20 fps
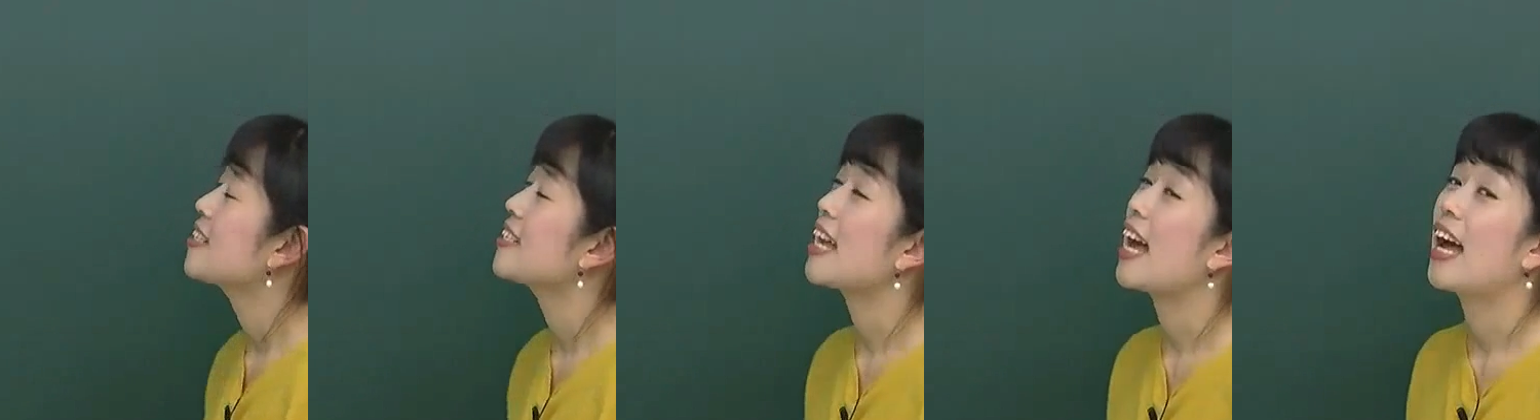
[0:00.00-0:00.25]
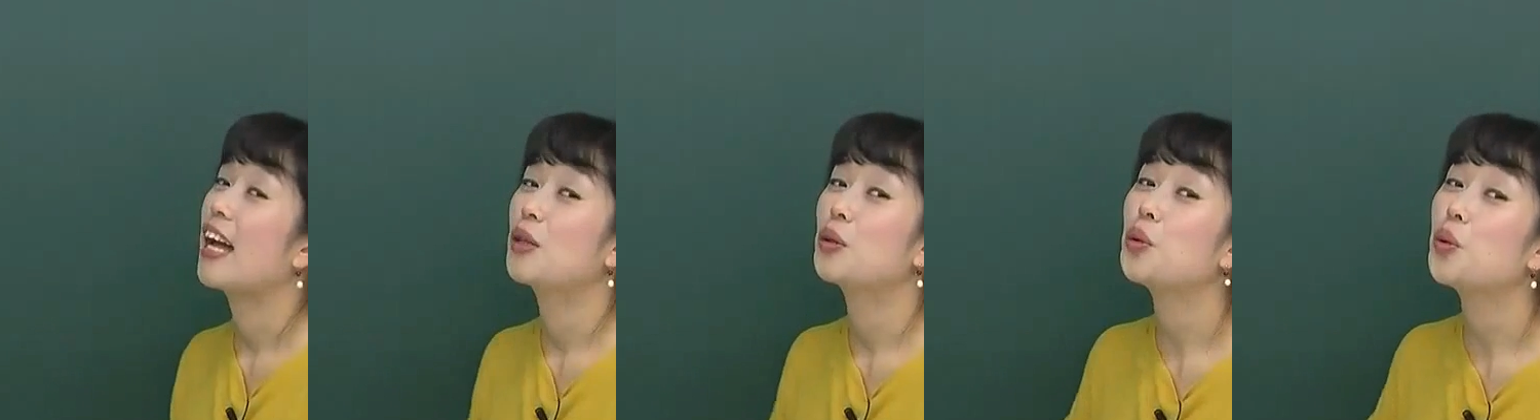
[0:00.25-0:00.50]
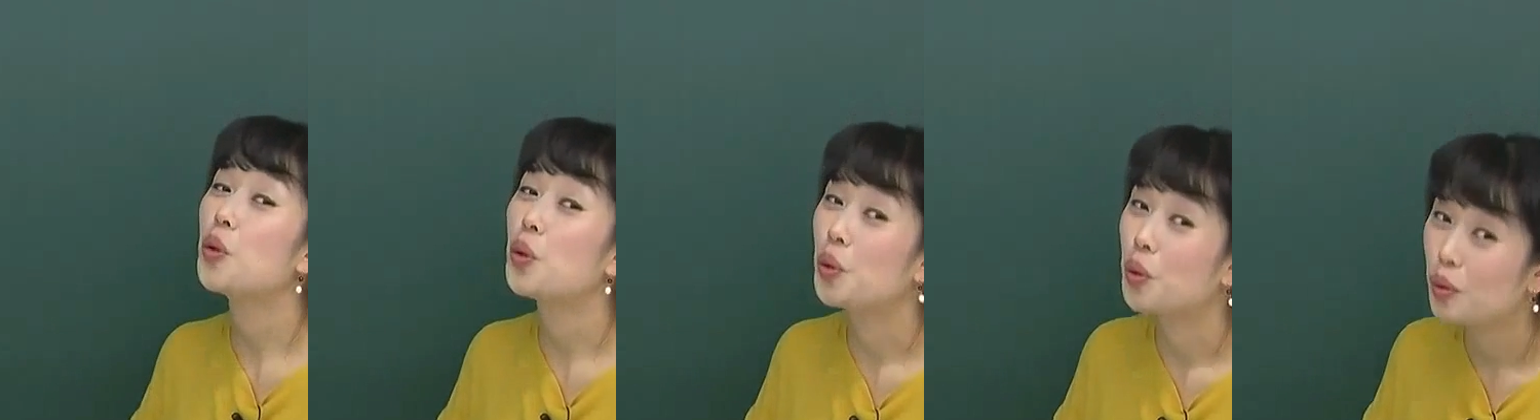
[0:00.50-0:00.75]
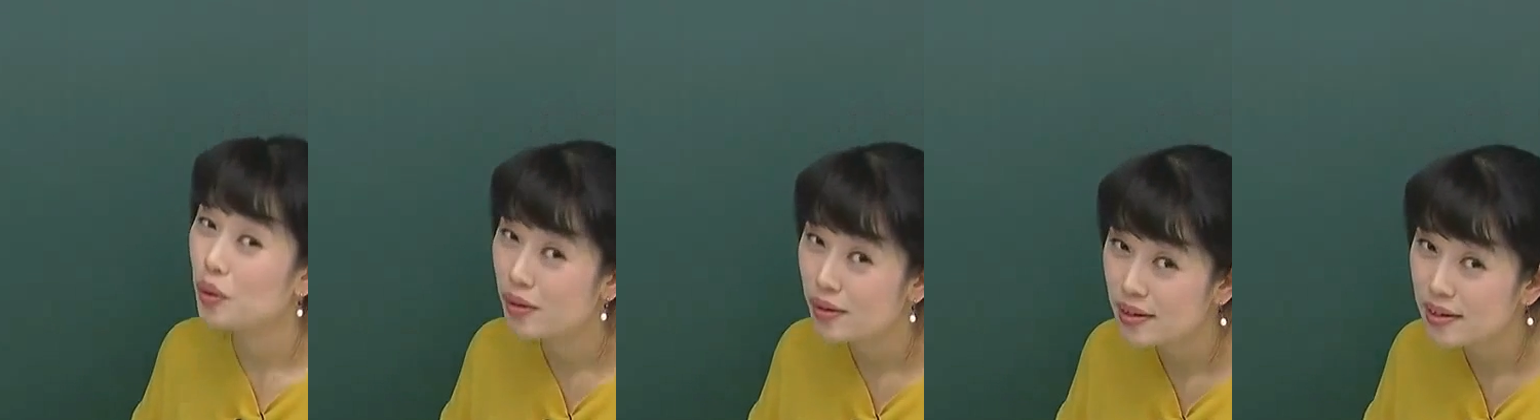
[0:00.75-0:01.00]
자, 또
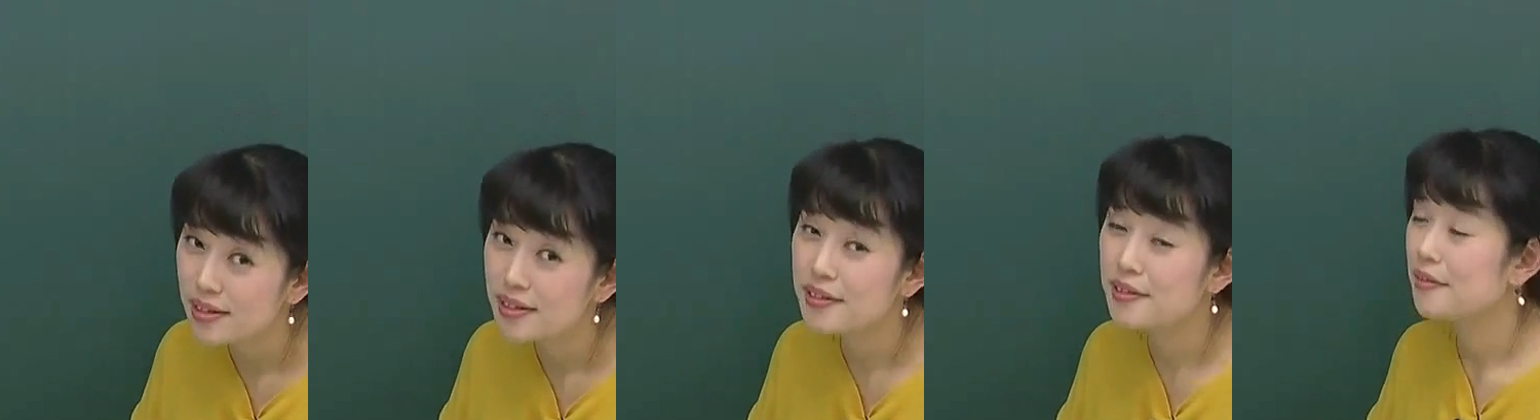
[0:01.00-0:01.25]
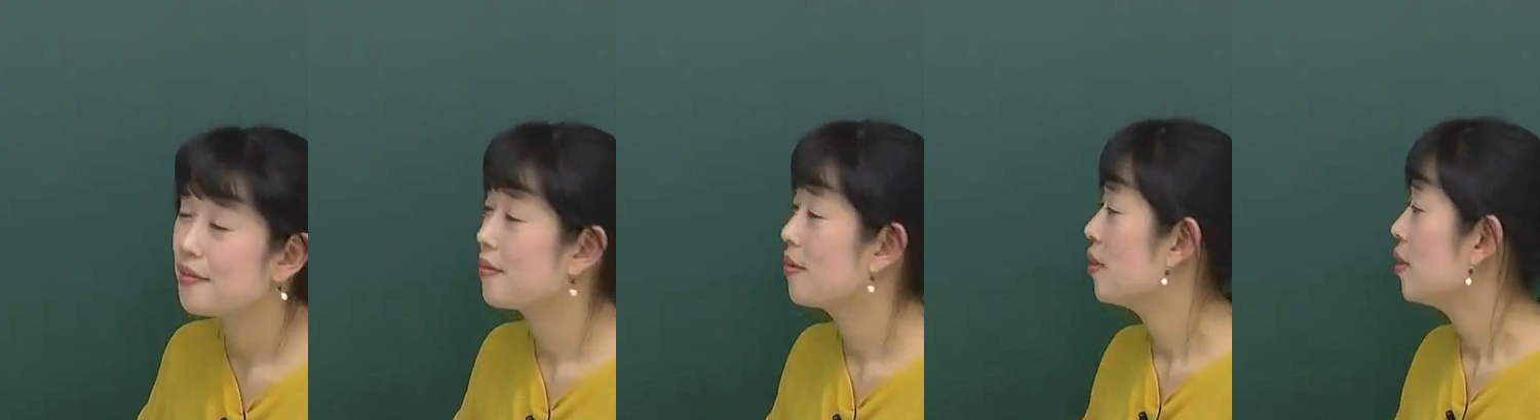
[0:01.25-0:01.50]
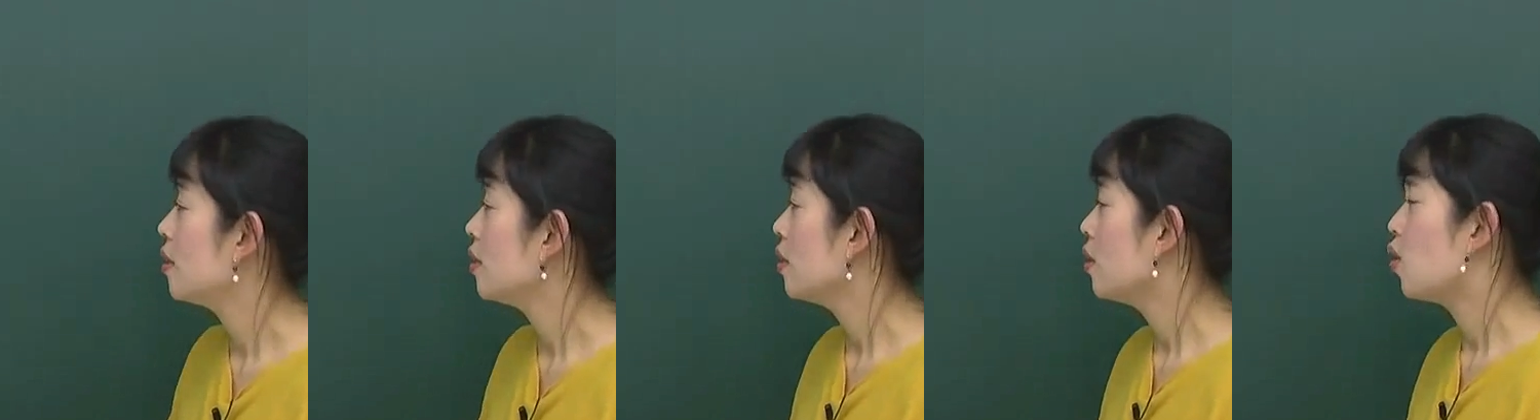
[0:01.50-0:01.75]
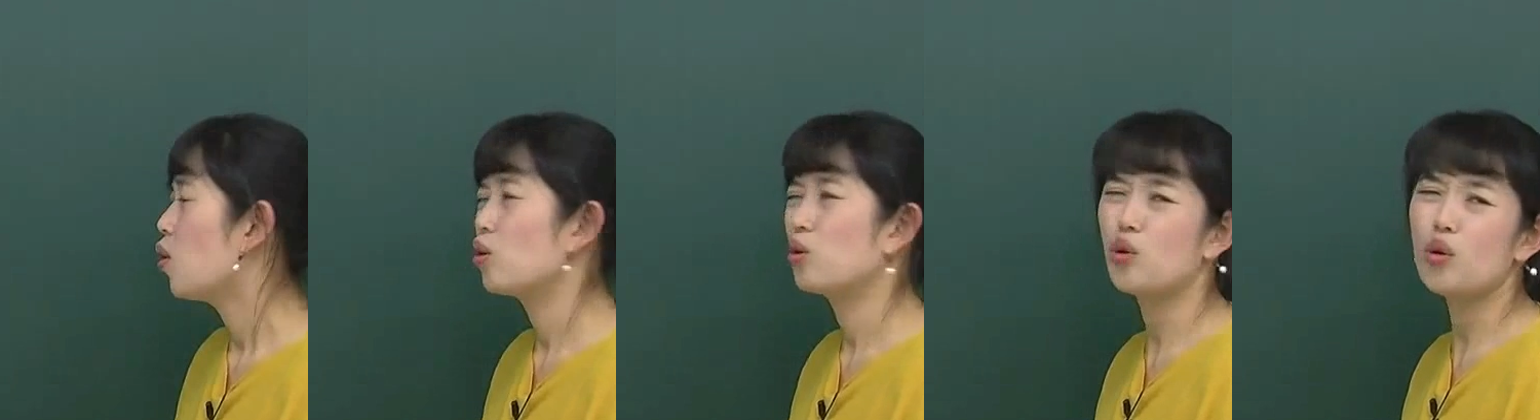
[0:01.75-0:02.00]

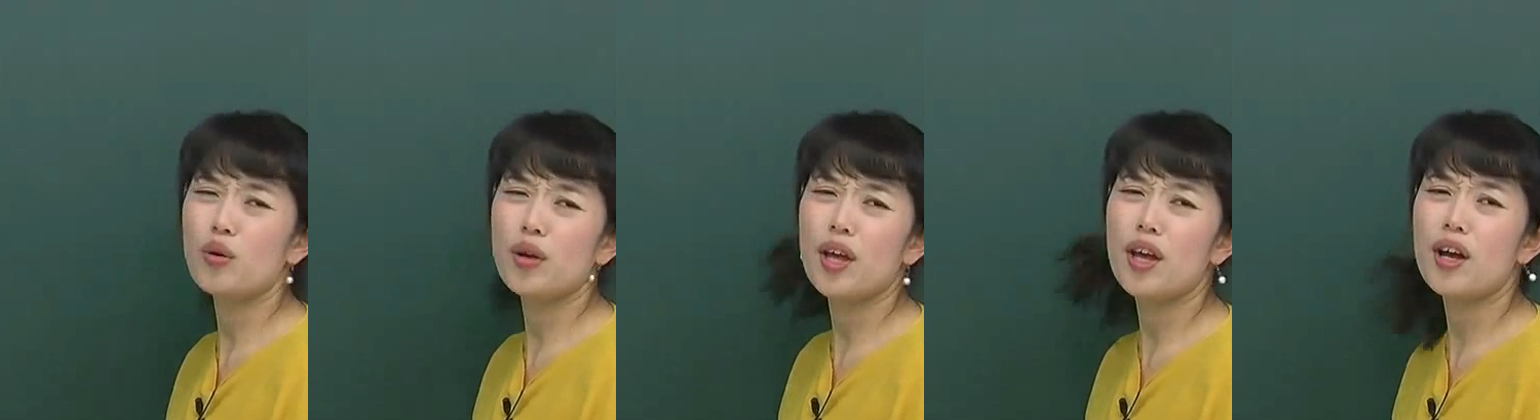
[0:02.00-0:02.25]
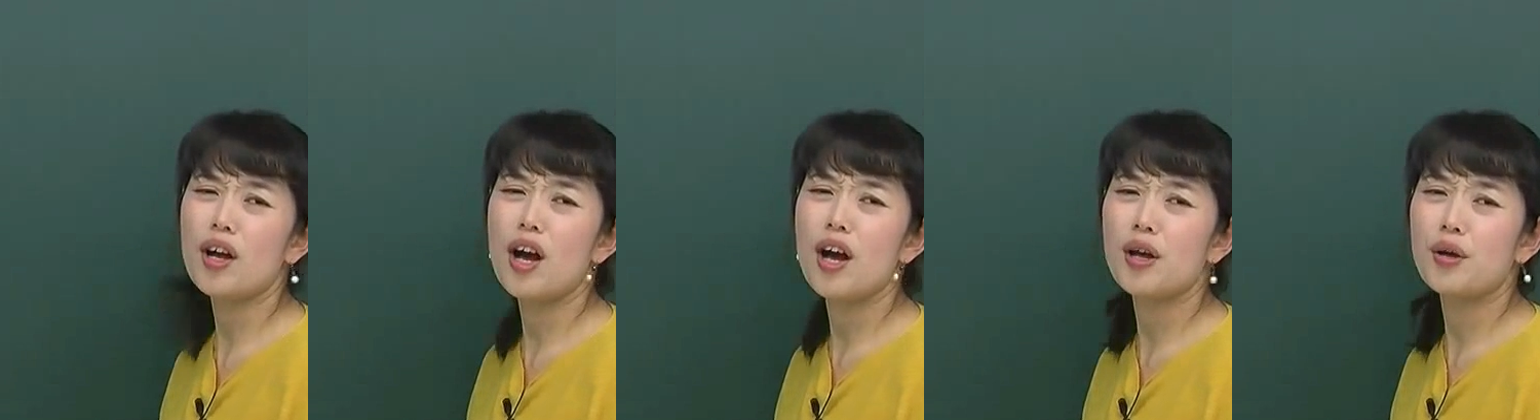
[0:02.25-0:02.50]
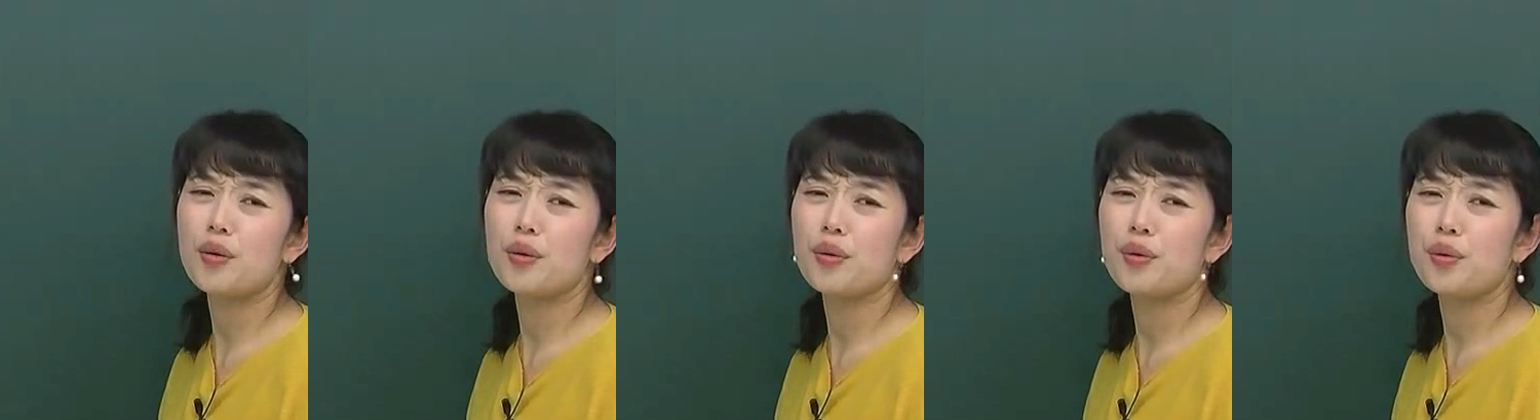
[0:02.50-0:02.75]
어떻게 가요?